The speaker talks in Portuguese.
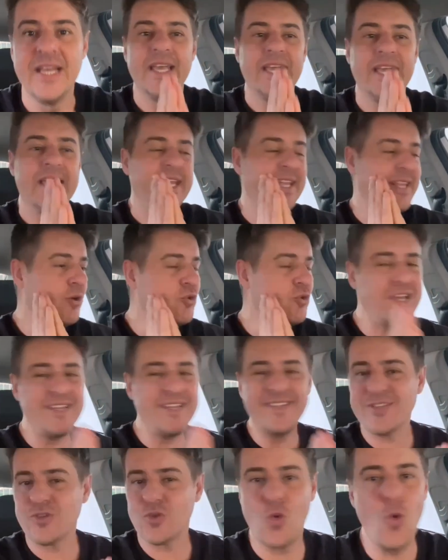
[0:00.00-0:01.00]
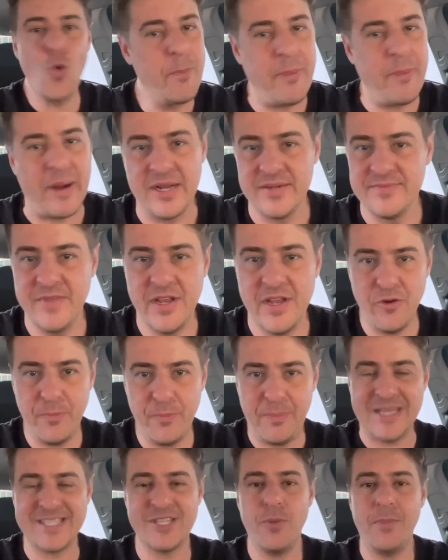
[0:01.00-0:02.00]
E não tem desculpa. Eu vou
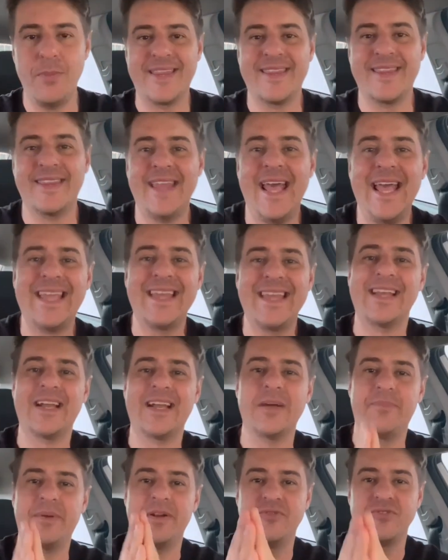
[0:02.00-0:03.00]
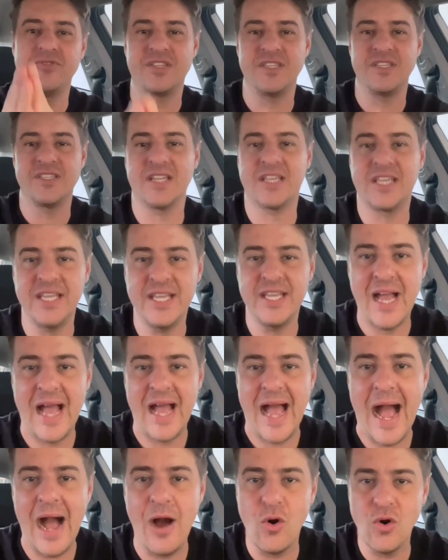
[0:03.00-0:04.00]
passar uma técnica para vocês aqui,
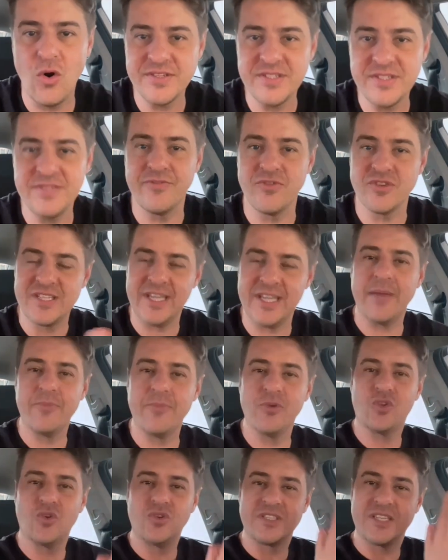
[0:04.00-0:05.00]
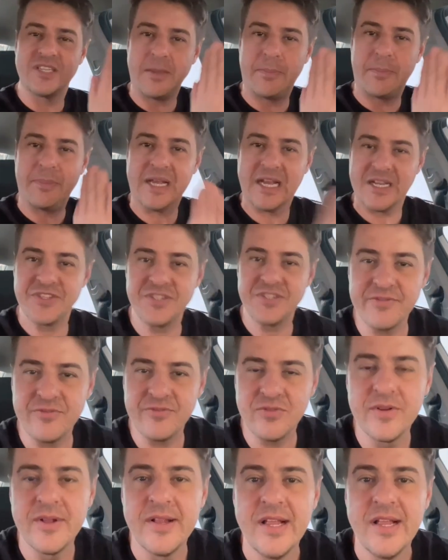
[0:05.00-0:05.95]
aonde você que é motorista de aplicativo,